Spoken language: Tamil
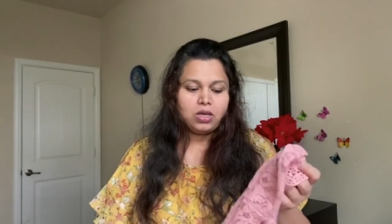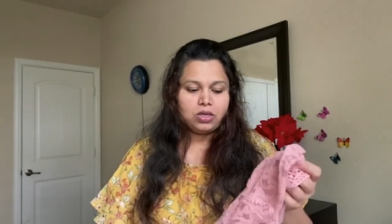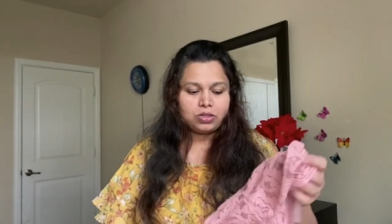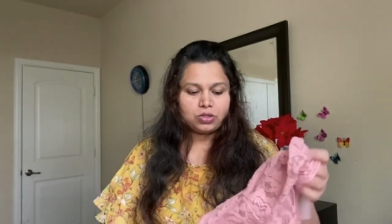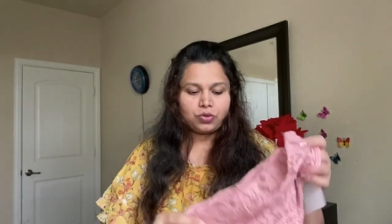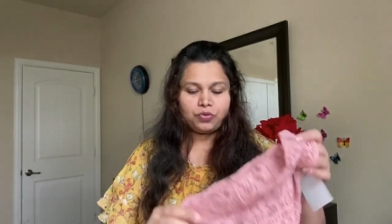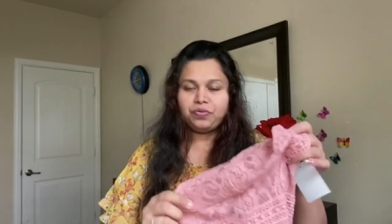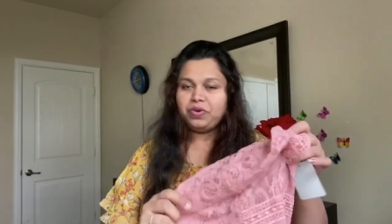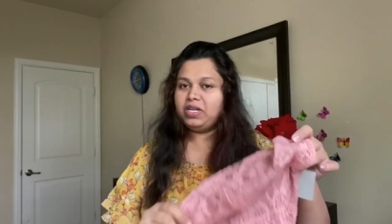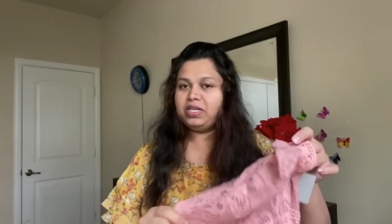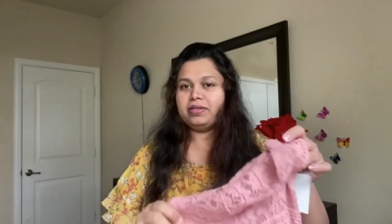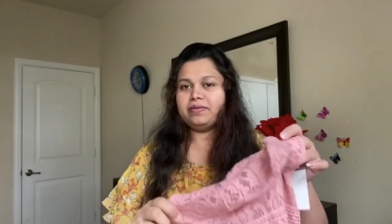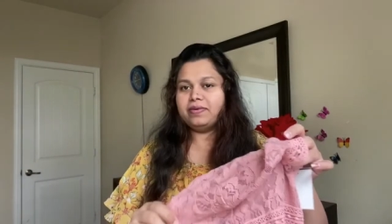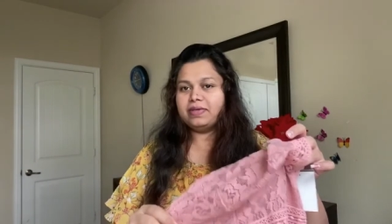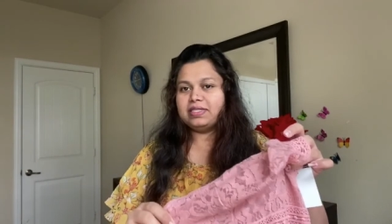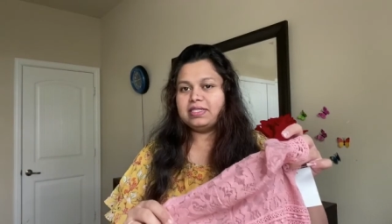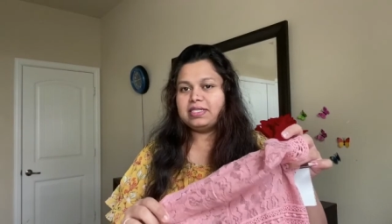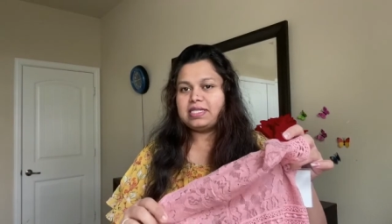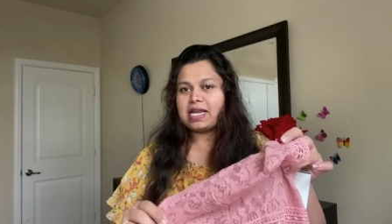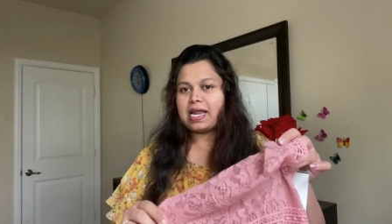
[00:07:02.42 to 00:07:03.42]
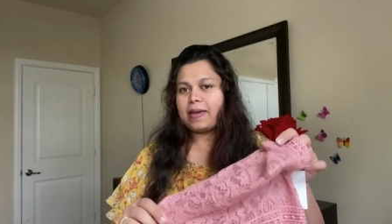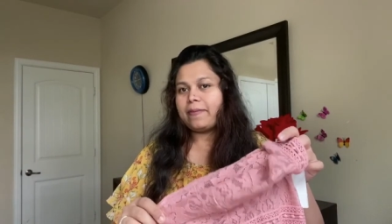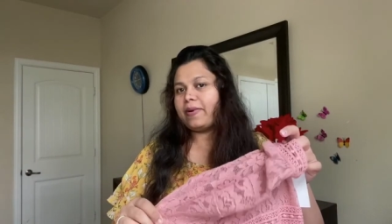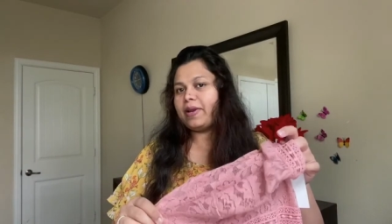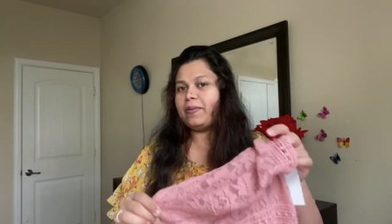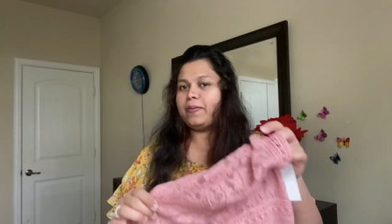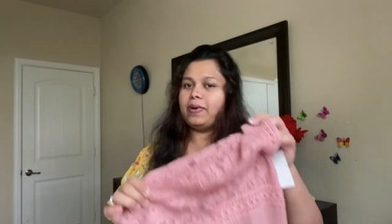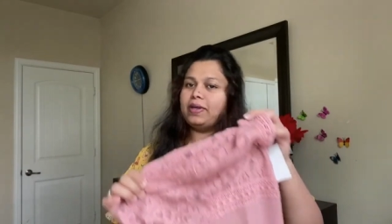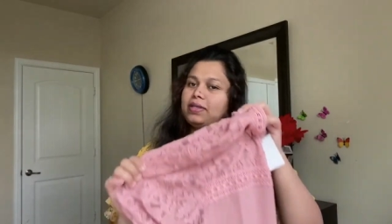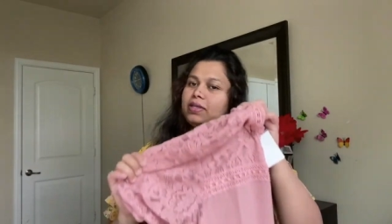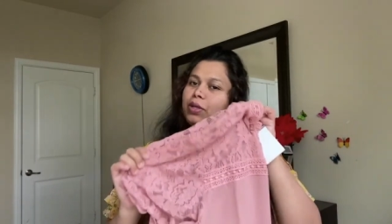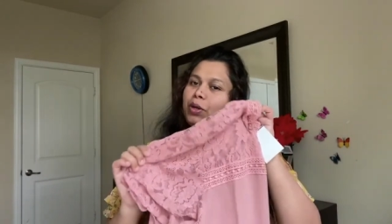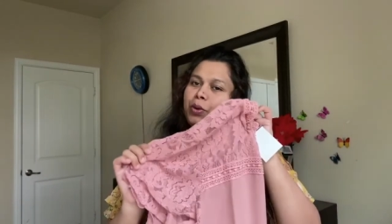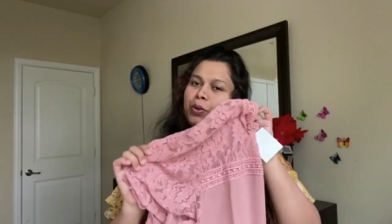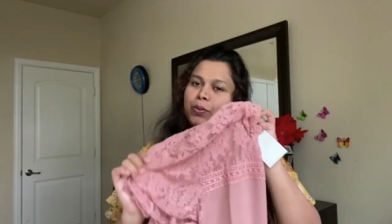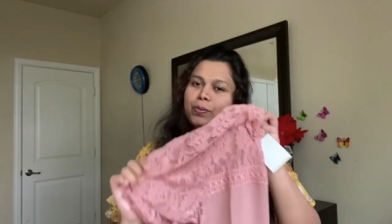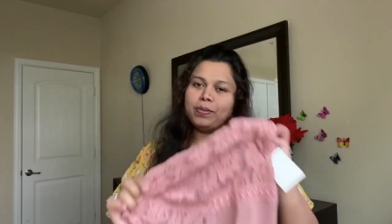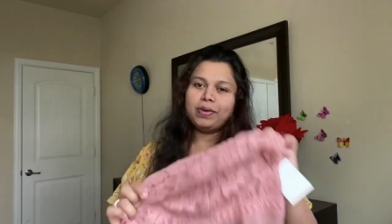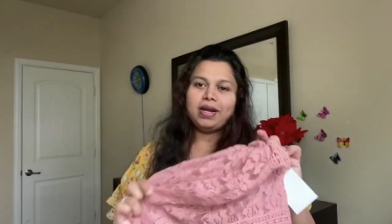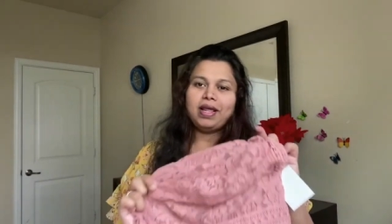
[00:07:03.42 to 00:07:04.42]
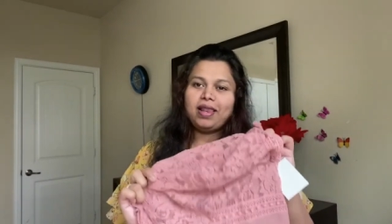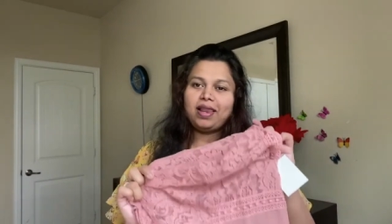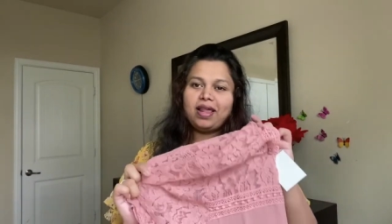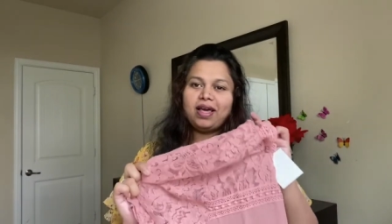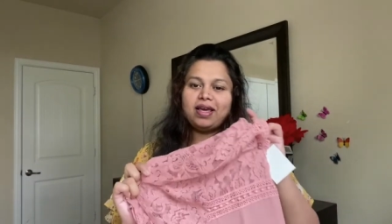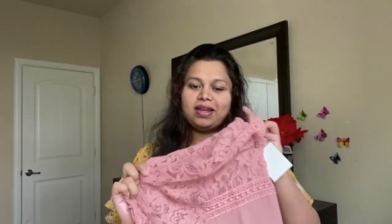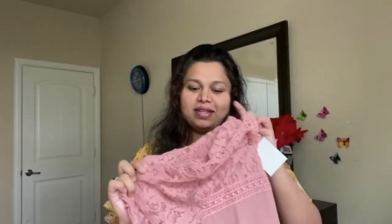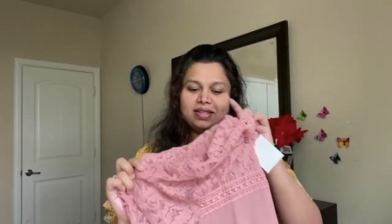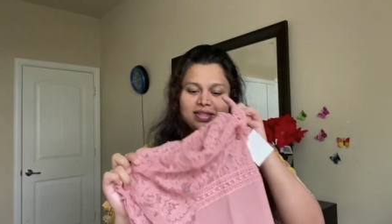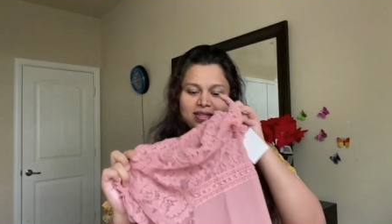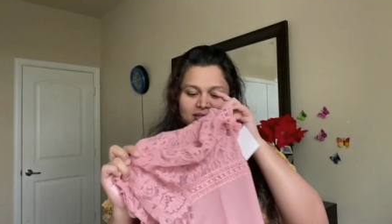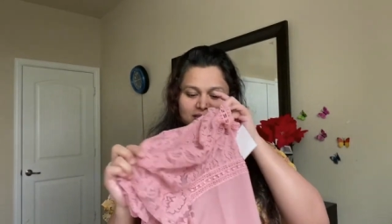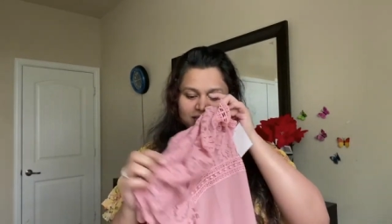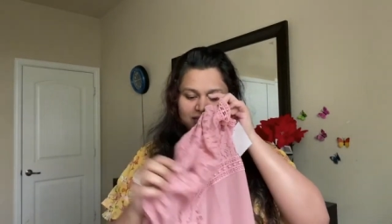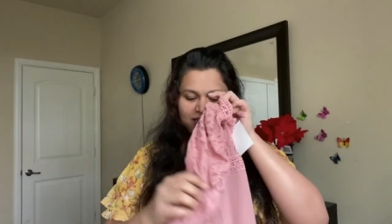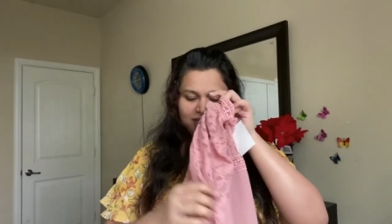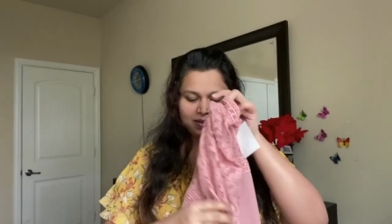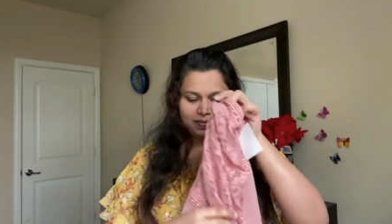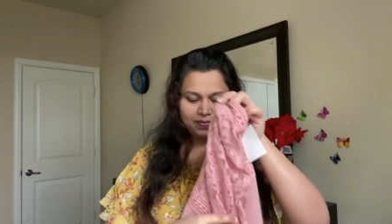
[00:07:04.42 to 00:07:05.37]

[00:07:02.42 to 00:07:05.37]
ஸோ வீட்டுக்கு வந்து ட்ரை பண்ணி பார்த்தேன் ரொம்ப நல்லா இருந்துச்சு